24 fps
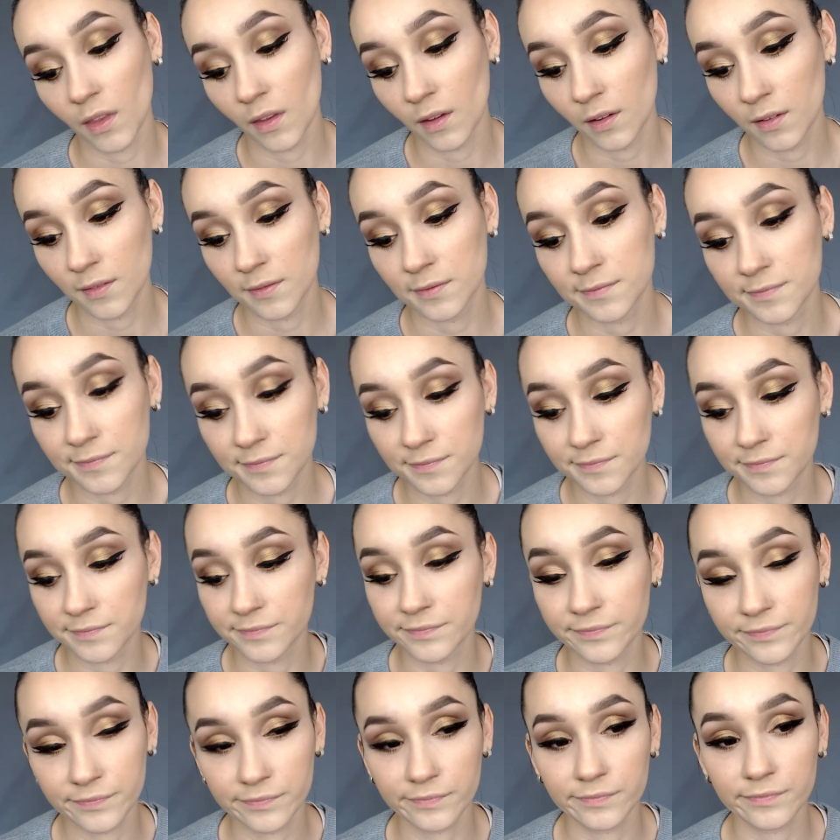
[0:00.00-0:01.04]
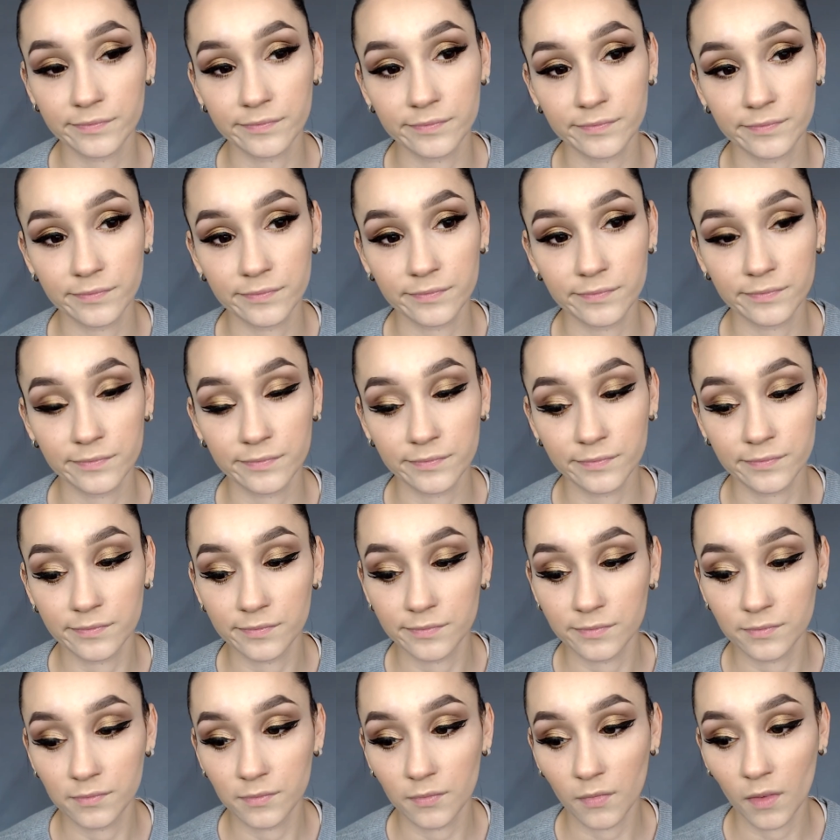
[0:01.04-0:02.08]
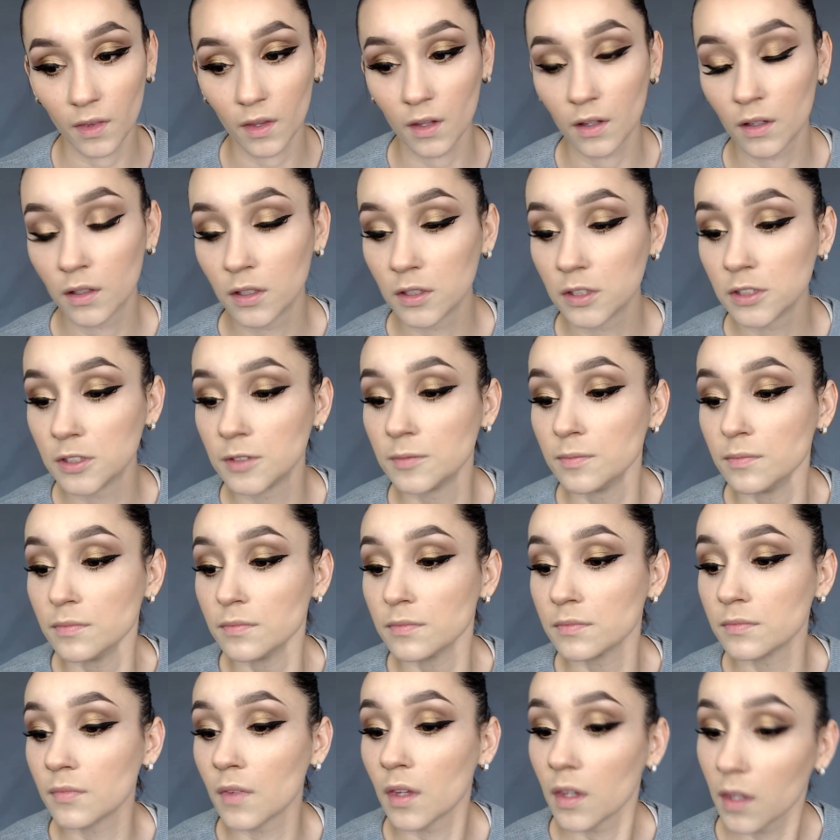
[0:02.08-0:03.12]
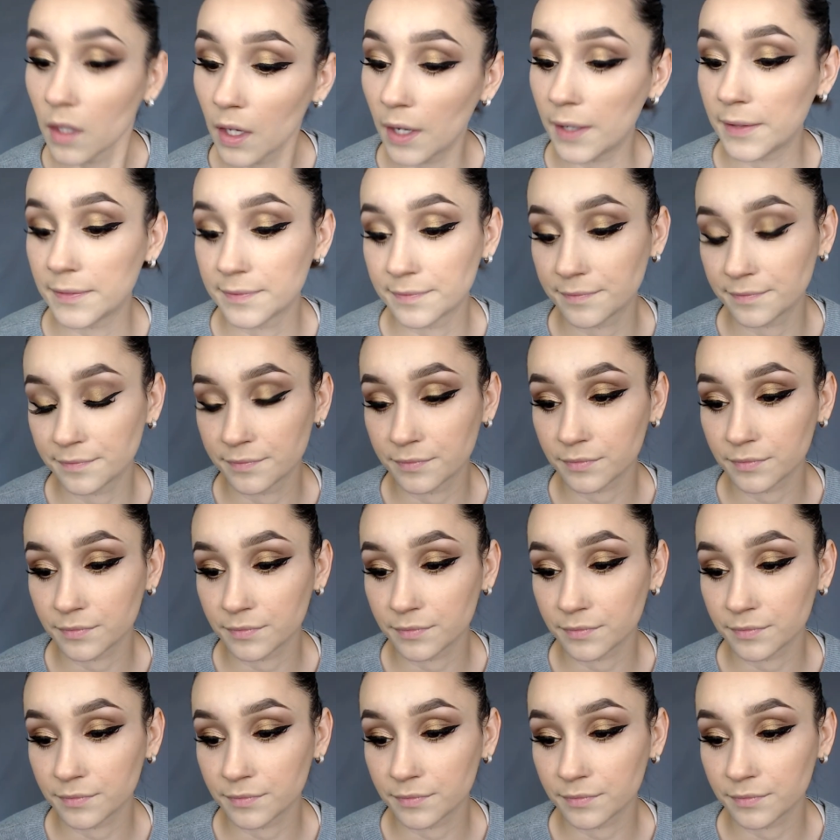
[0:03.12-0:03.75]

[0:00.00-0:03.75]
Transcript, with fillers: y las que me quería pegar eran Femme Couture 001, pero no